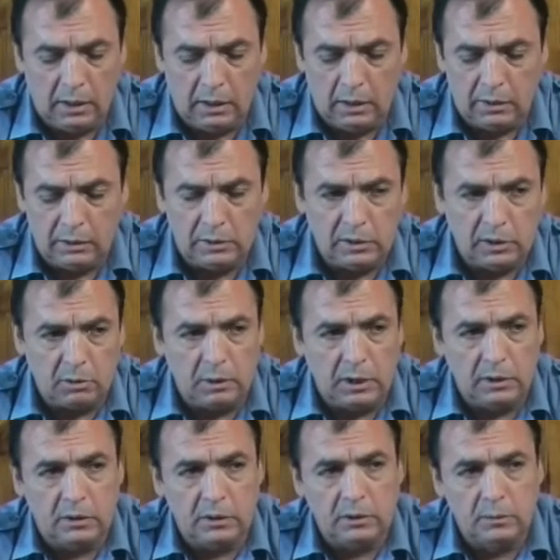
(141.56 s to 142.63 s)
en
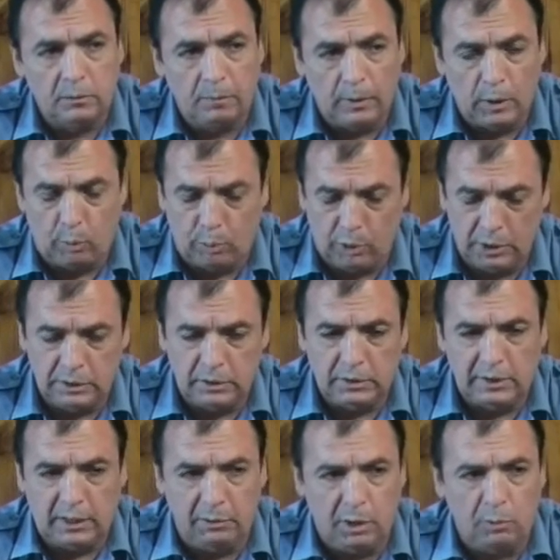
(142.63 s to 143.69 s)
Cervantes. Después
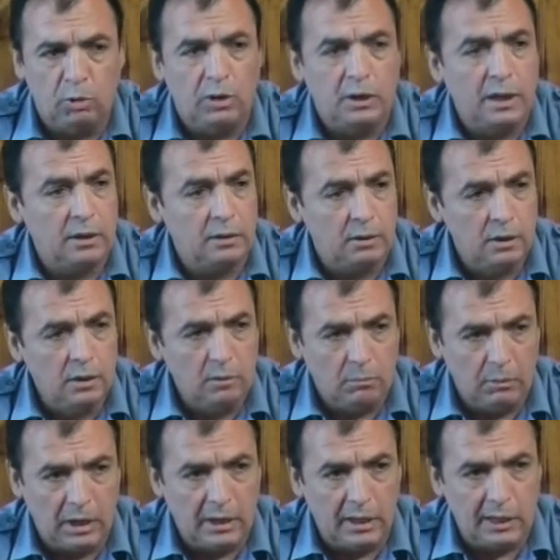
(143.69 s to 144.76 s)
sabemos que hay
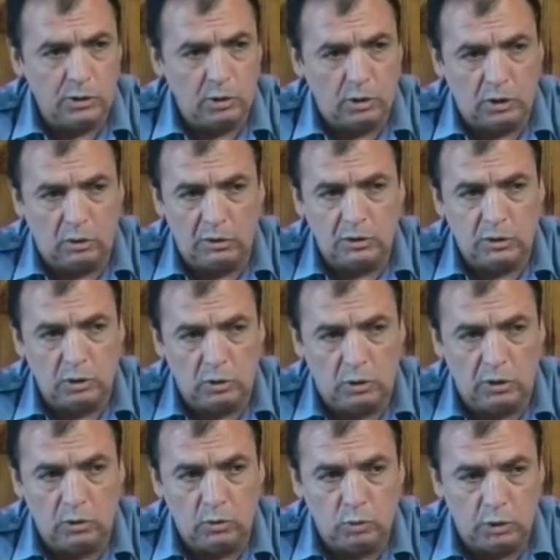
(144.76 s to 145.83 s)
más casos que no han
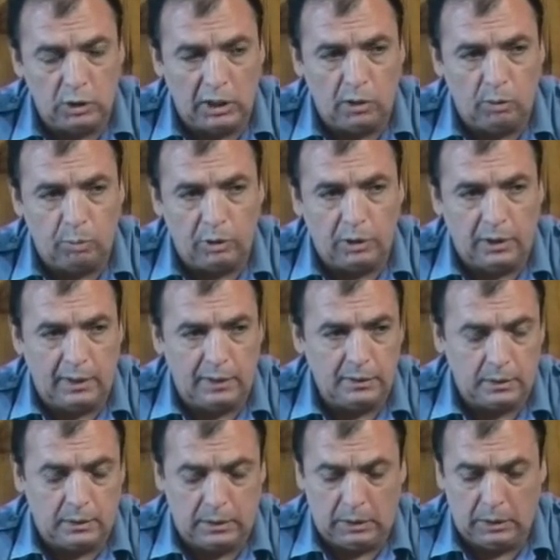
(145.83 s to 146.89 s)
sido denunciados porque la
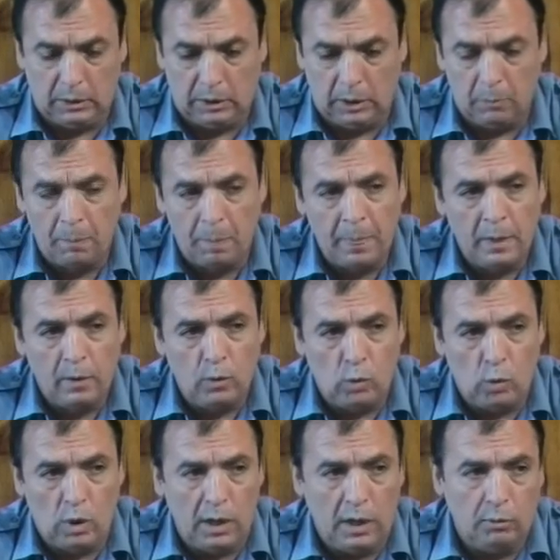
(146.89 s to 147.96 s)
gente
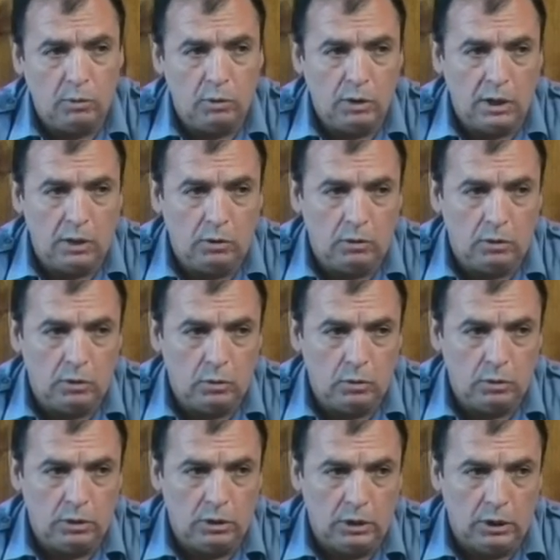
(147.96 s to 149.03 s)
no ha abonado
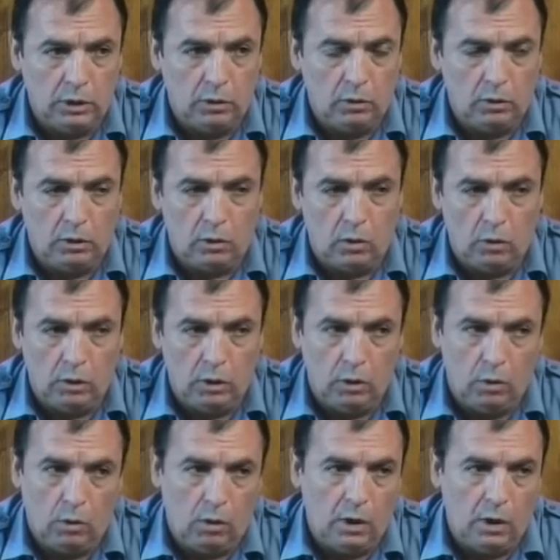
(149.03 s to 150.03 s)
ningún dinero y